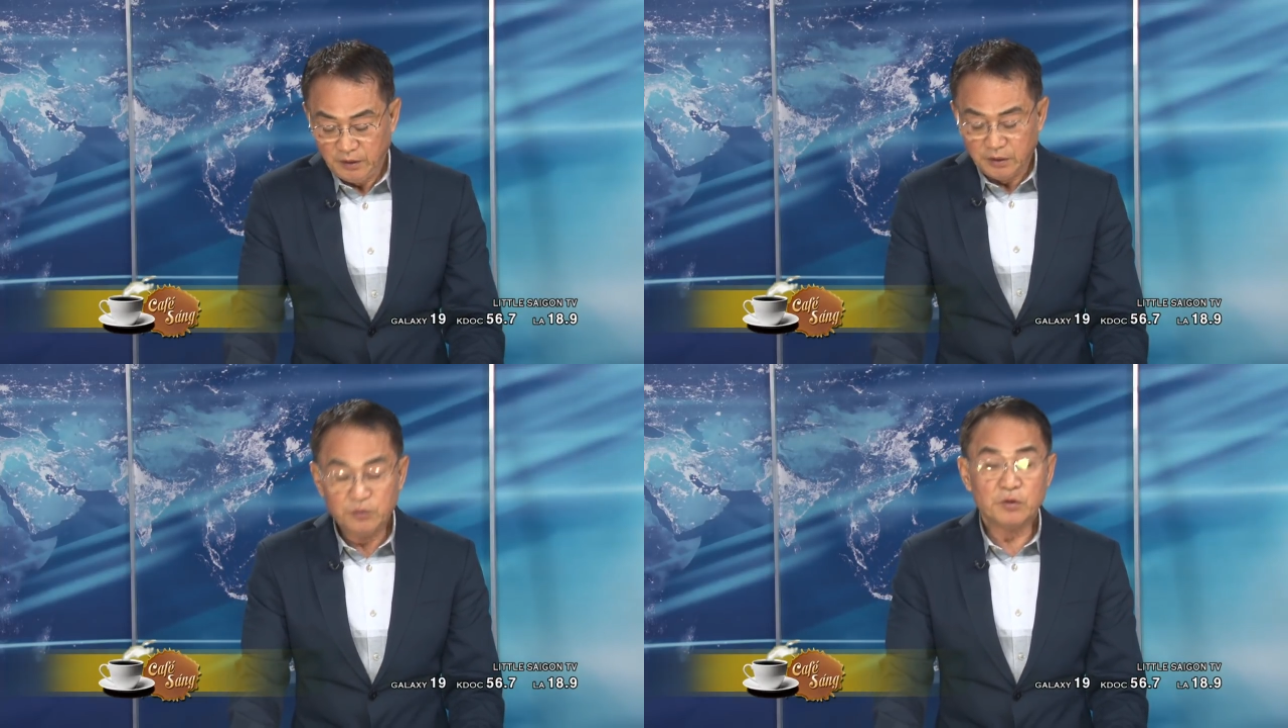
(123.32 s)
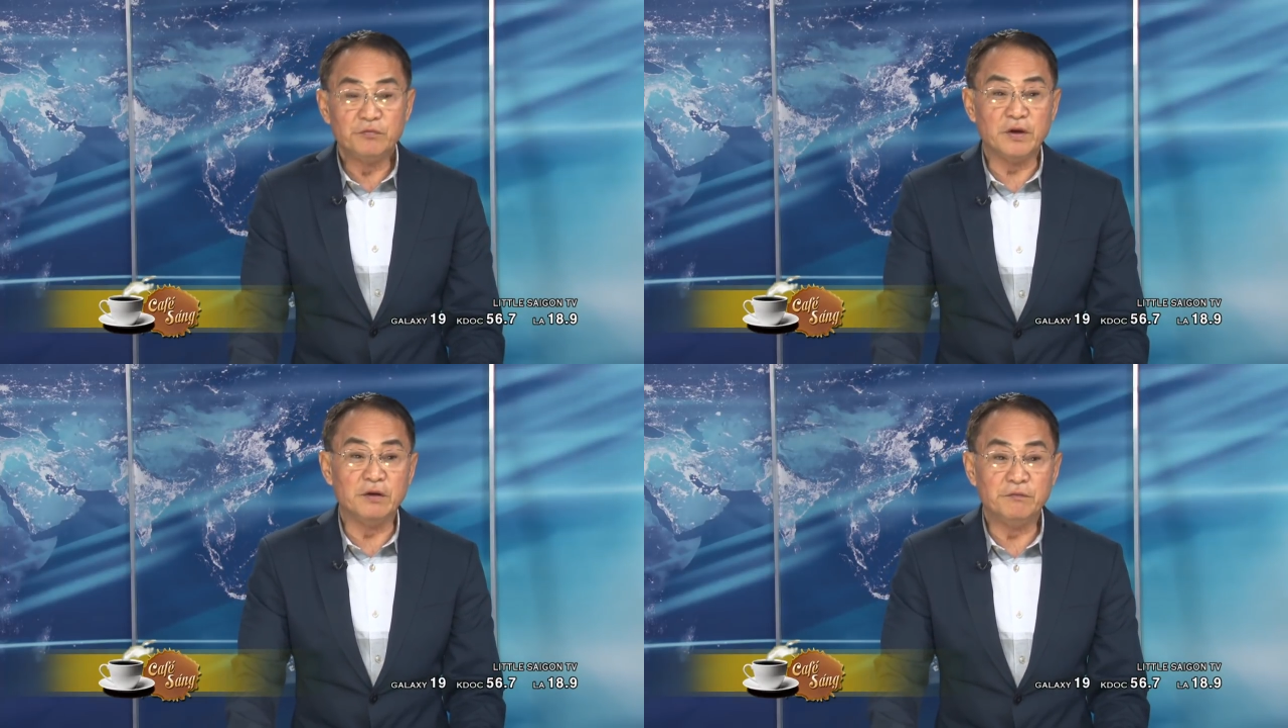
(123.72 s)
Kính thưa quý
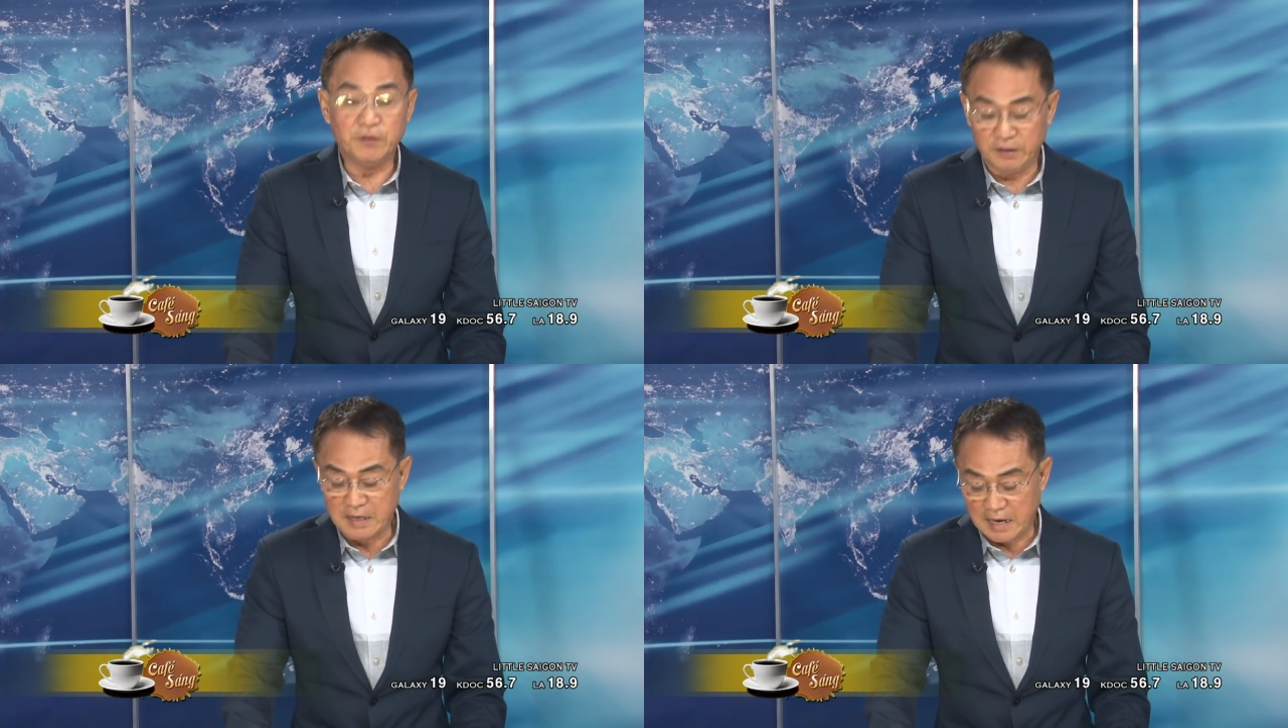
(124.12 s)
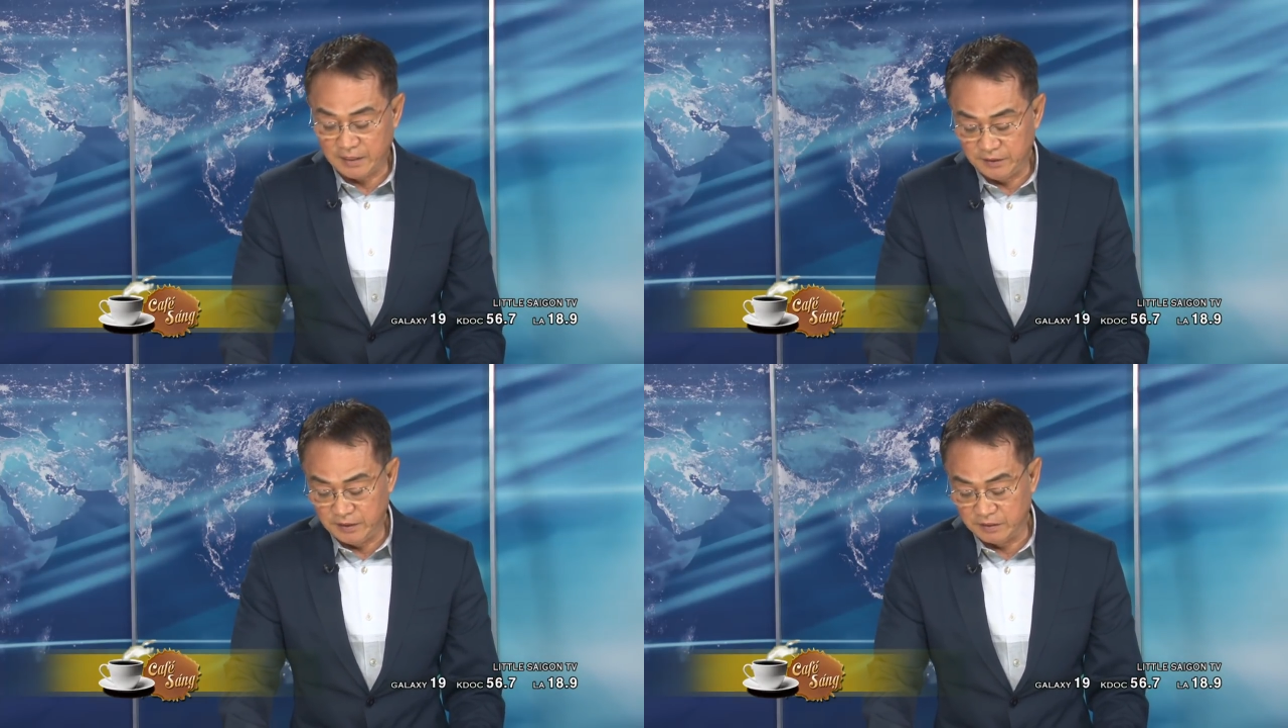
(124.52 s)
vị, vì
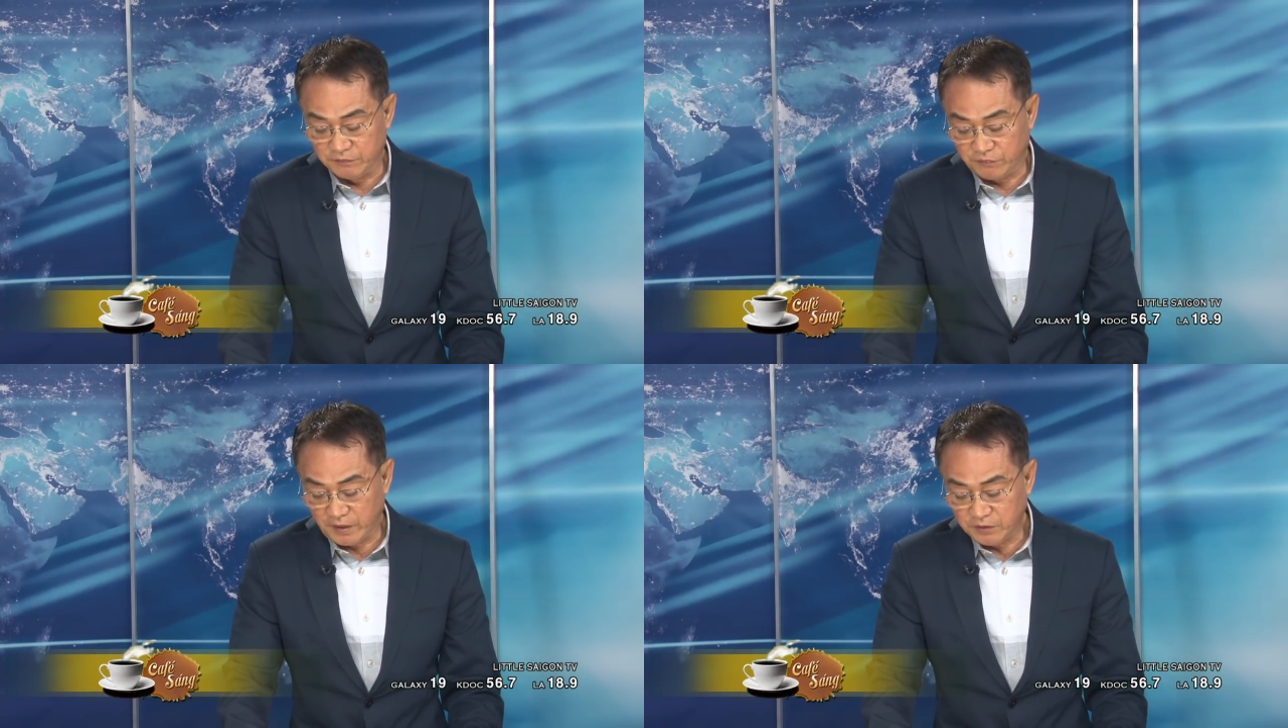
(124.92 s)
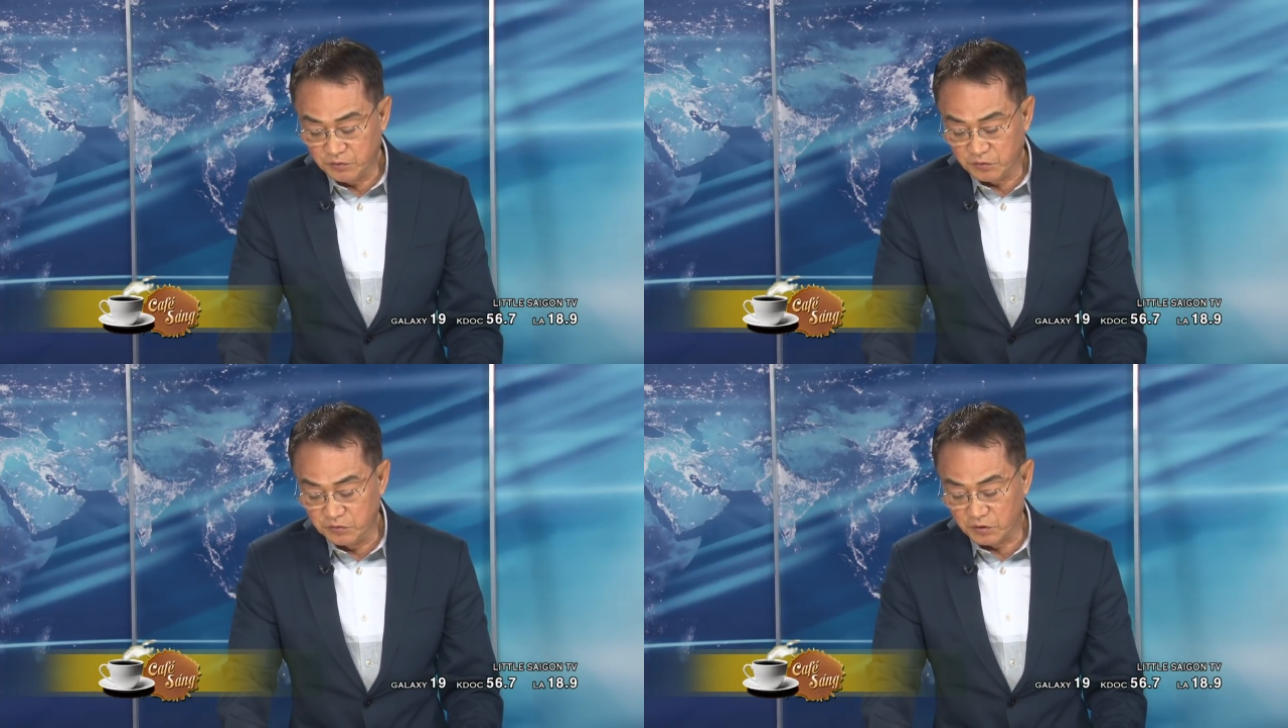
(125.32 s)
đại diện phát
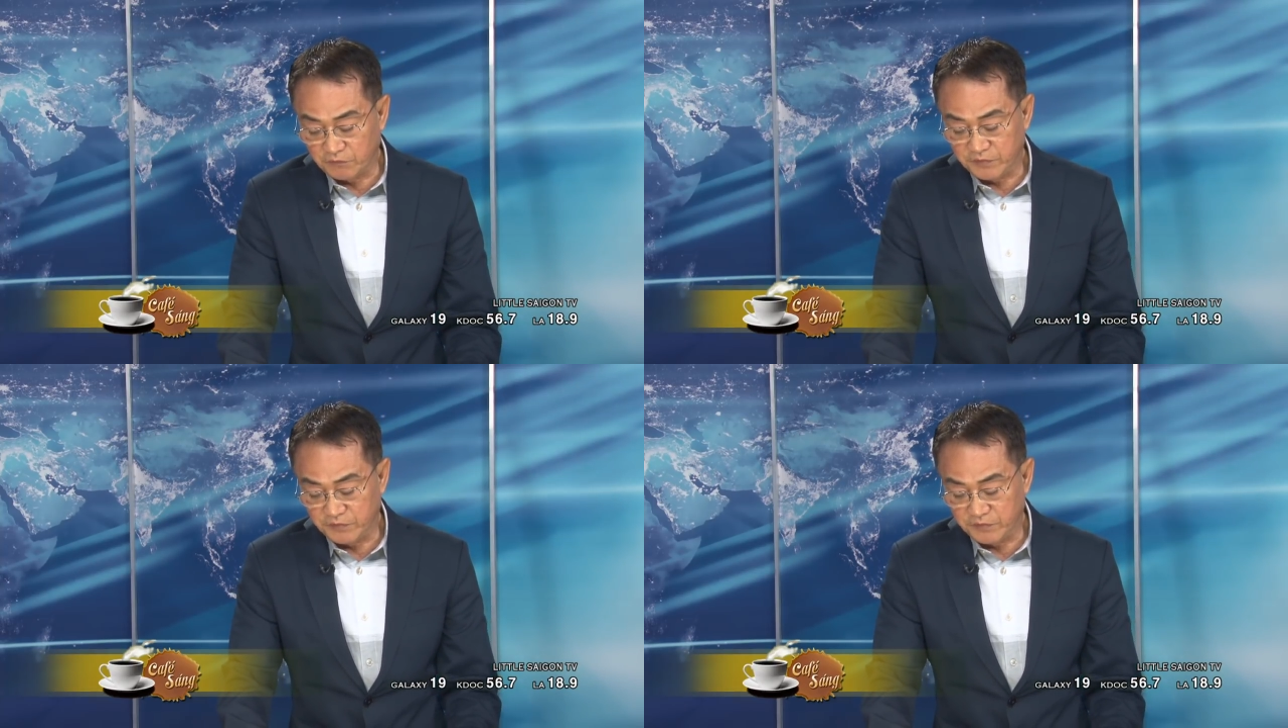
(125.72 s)
ngôn gọi